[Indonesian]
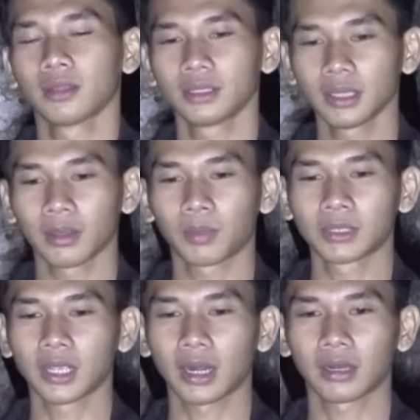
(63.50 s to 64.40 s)
iya
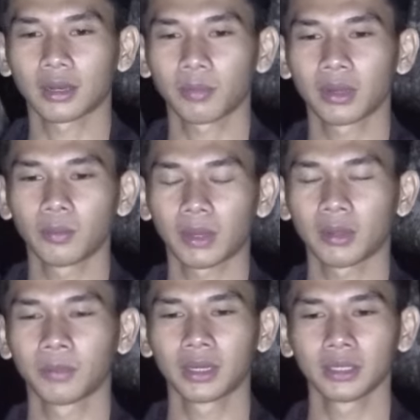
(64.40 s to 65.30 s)
perjalanan pada malam
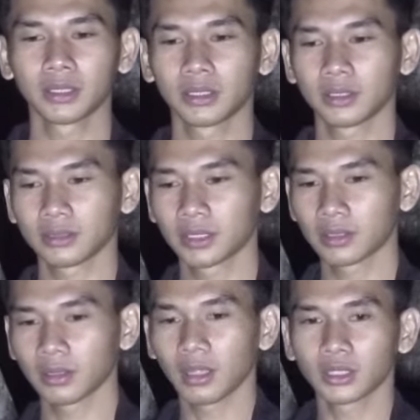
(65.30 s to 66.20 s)
hari ini
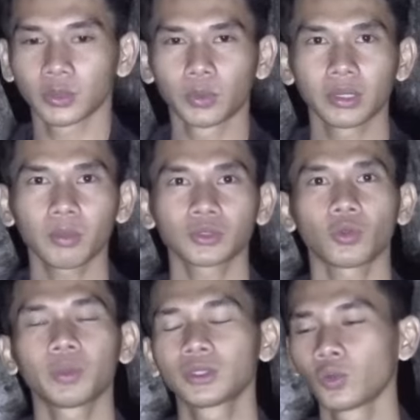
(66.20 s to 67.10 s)
sebenarnya Mas
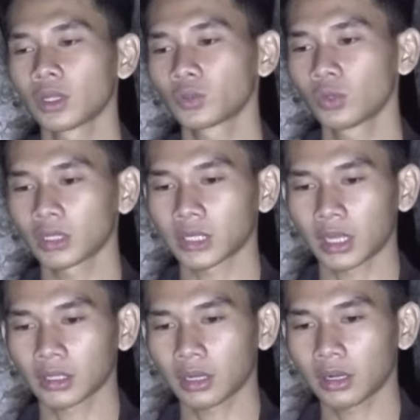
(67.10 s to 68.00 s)
Topik juga sudah
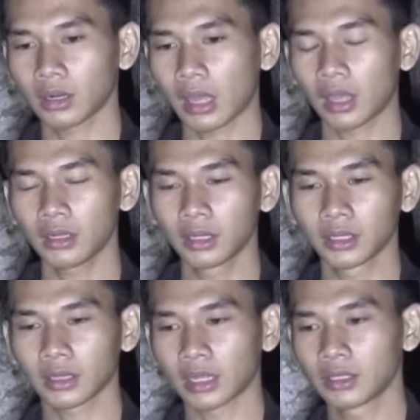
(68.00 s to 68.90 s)
sangat kelelahan dari
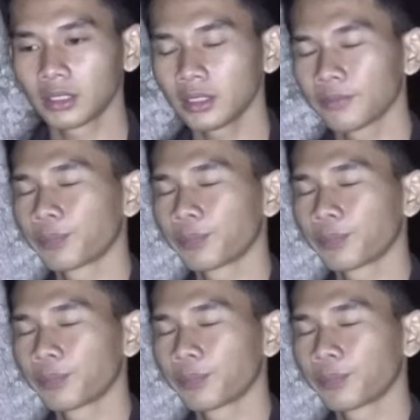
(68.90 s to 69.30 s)
tadi